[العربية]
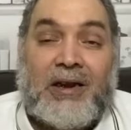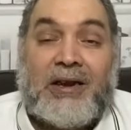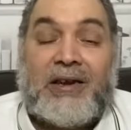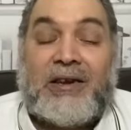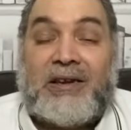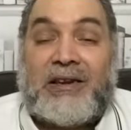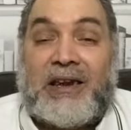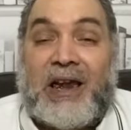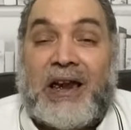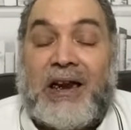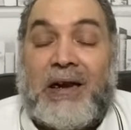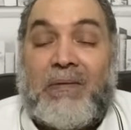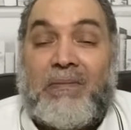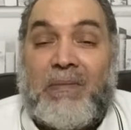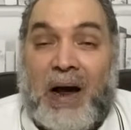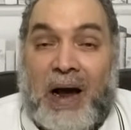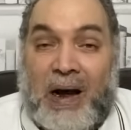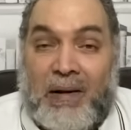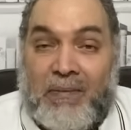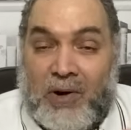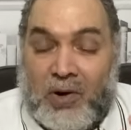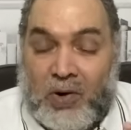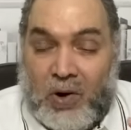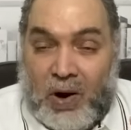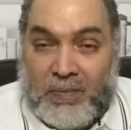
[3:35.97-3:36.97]
زي ما
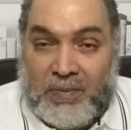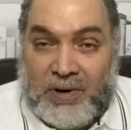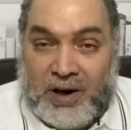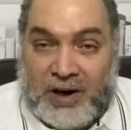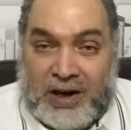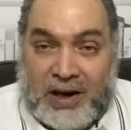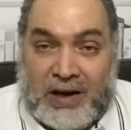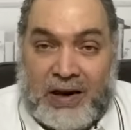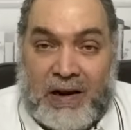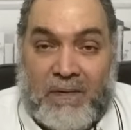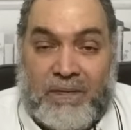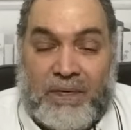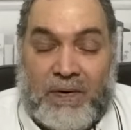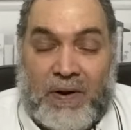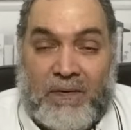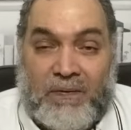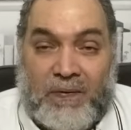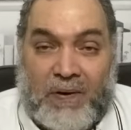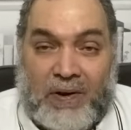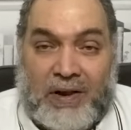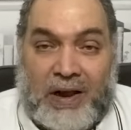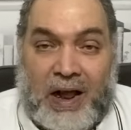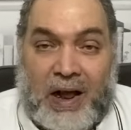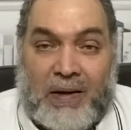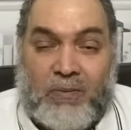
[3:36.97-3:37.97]
عملوا قبل كده في
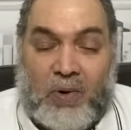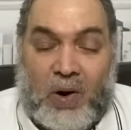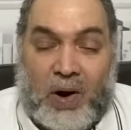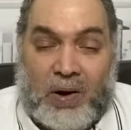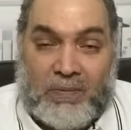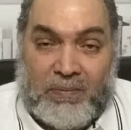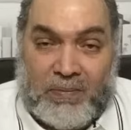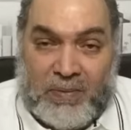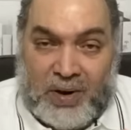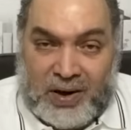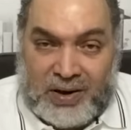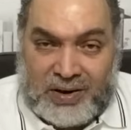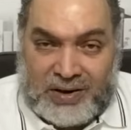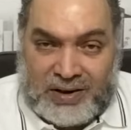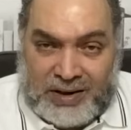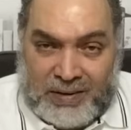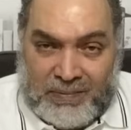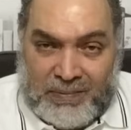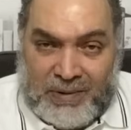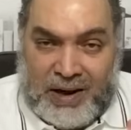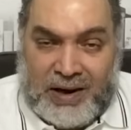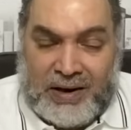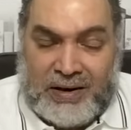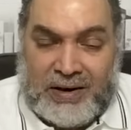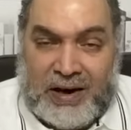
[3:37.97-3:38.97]
فتح ابو عمار
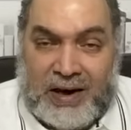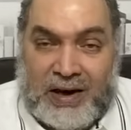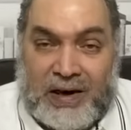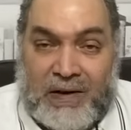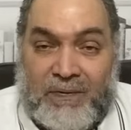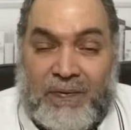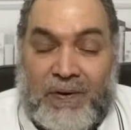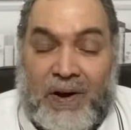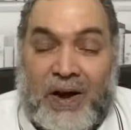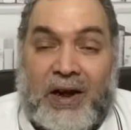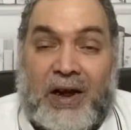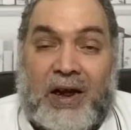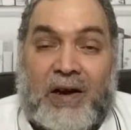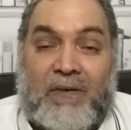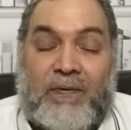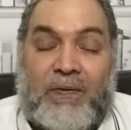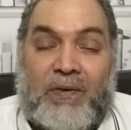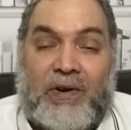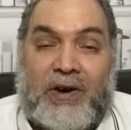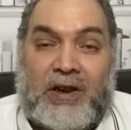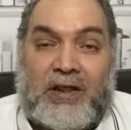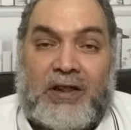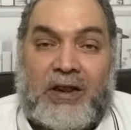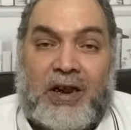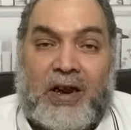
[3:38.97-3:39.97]
زمان اللي فاكر في
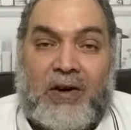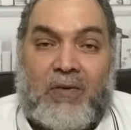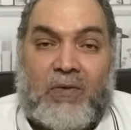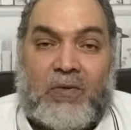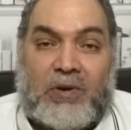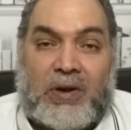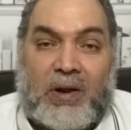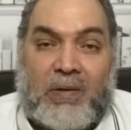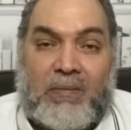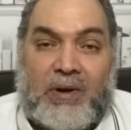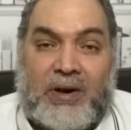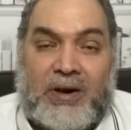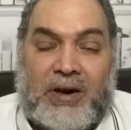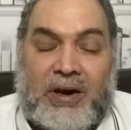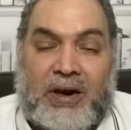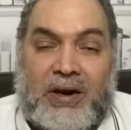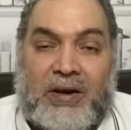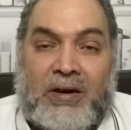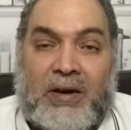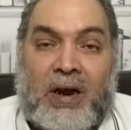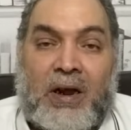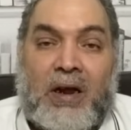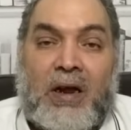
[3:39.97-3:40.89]
ال 82